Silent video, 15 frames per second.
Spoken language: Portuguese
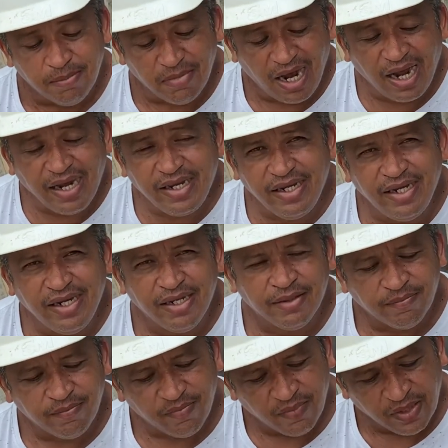Aqui,
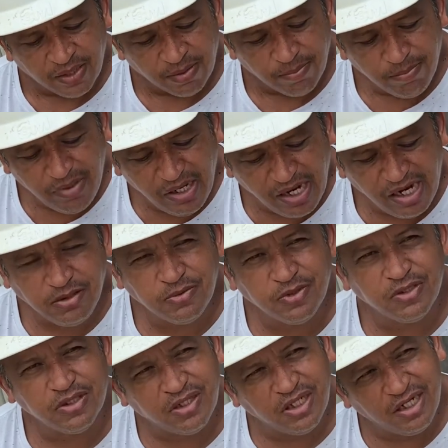
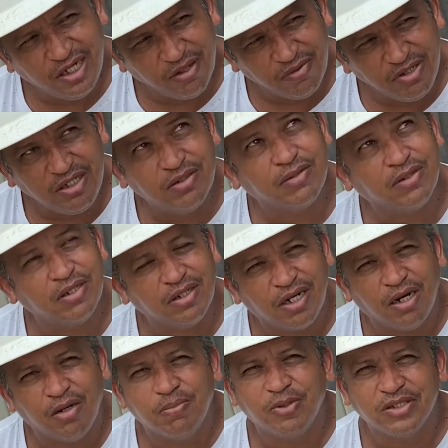mesmo eu indo
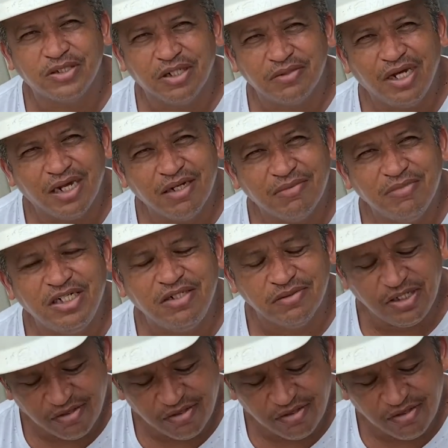colocar o portão de alumínio,